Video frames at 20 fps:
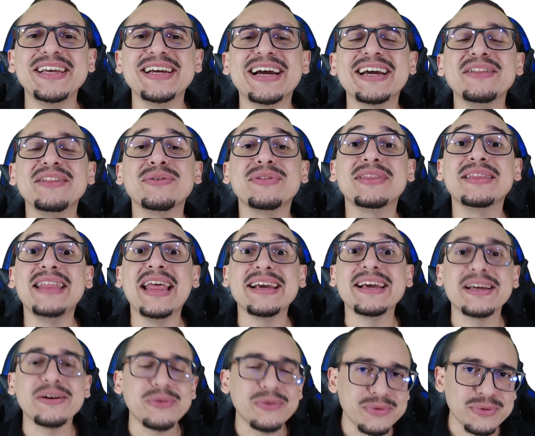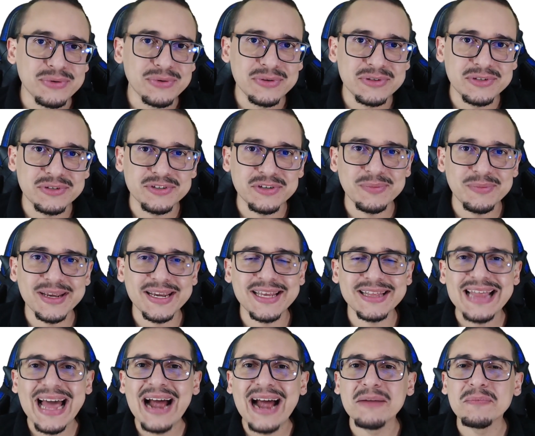aqui do Tec Concursos, como é que
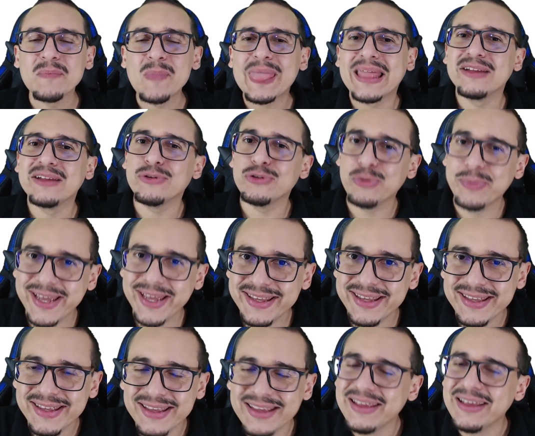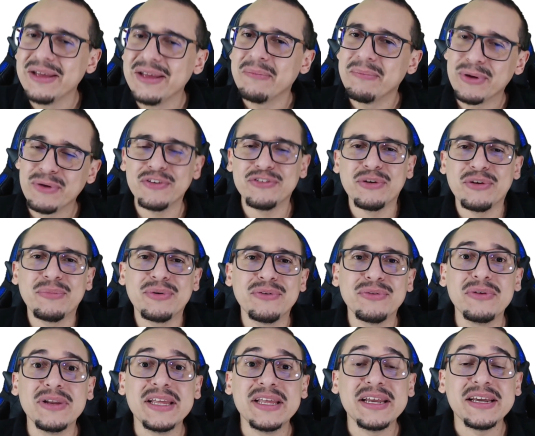tá? Tudo bem? Professor Bruno
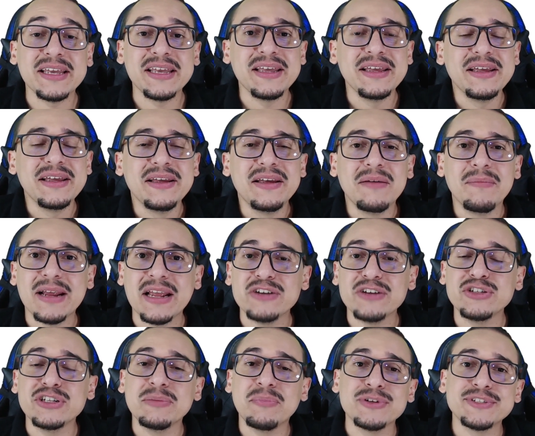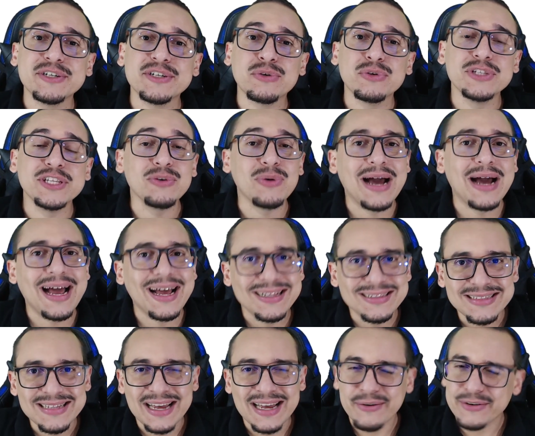Lira aqui, para que a gente possa
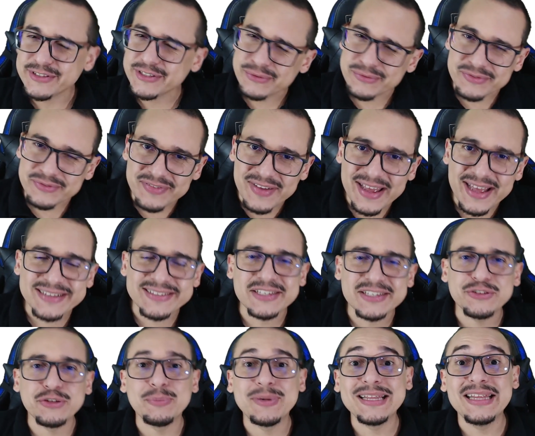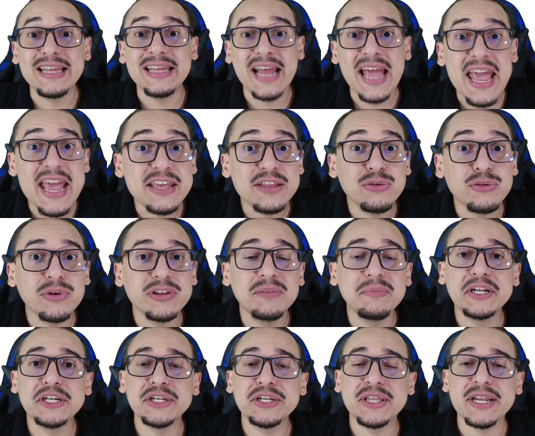continuar a nossa conversa sobre direito
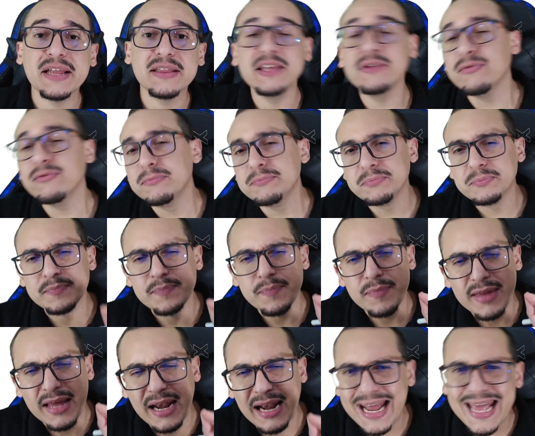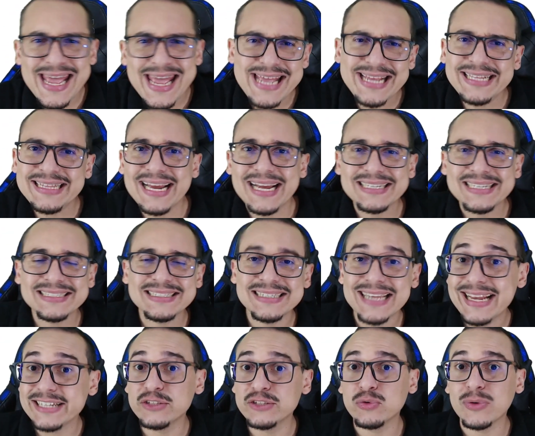administrativo, lei de
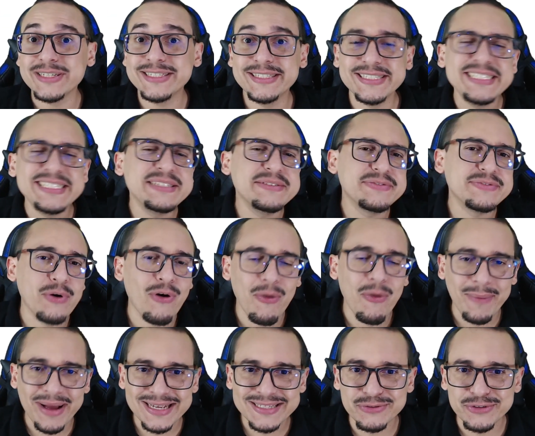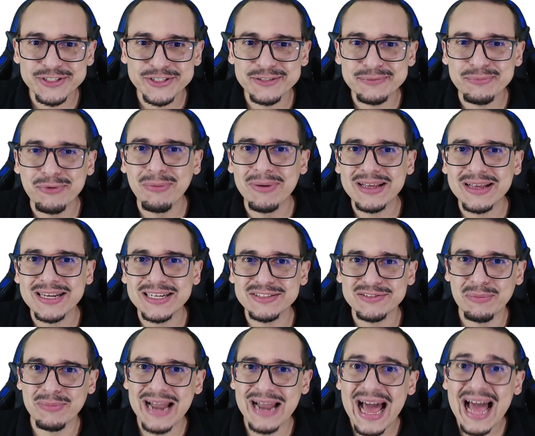acesso às informações públicas.
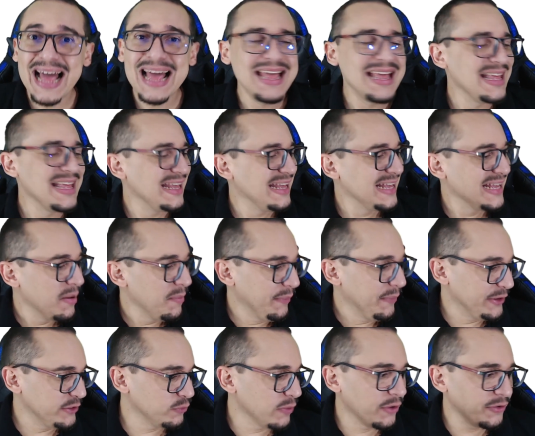Vamos lá? Pessoal, é o